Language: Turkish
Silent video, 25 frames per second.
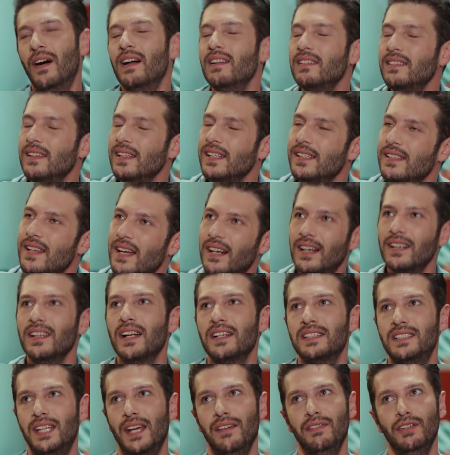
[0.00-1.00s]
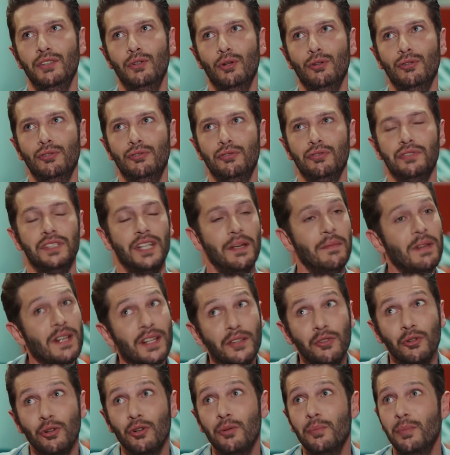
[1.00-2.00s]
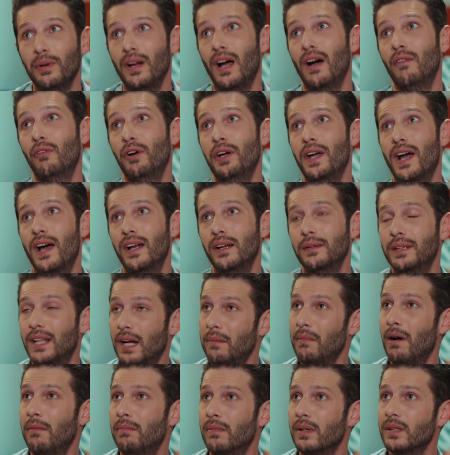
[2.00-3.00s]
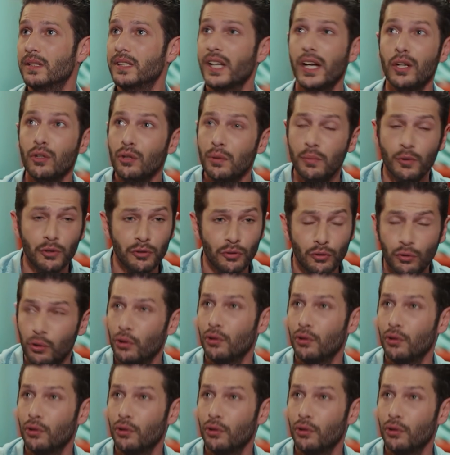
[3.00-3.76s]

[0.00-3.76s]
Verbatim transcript: vallahi ne kadar sevgi dolusun. Yemin ediyorum bravo yani. Tamam, yarın öbür gün